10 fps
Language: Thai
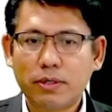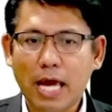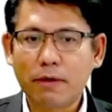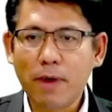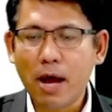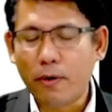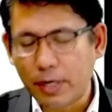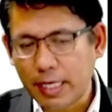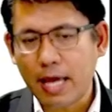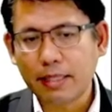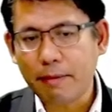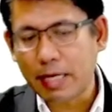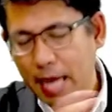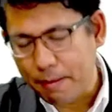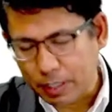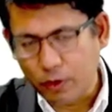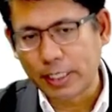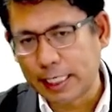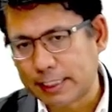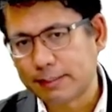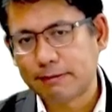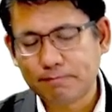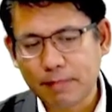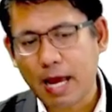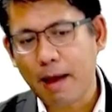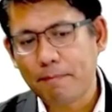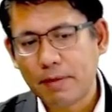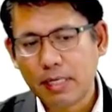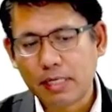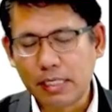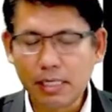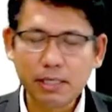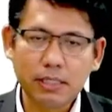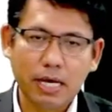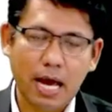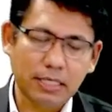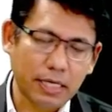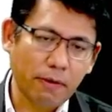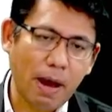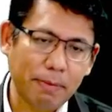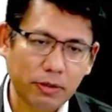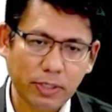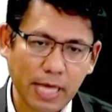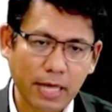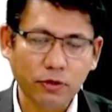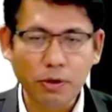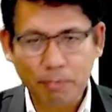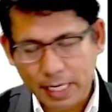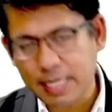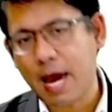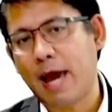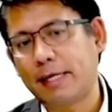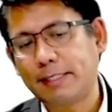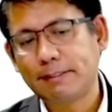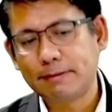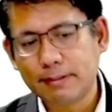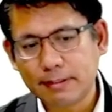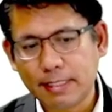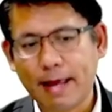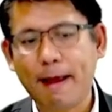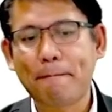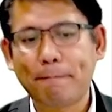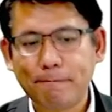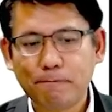กันว่าคนนี้ทำในนามอีกคนหนึ่งนะครับหรืออาจจะเรียกว่าเป็นตัวแทนโดยปริยายนะครับ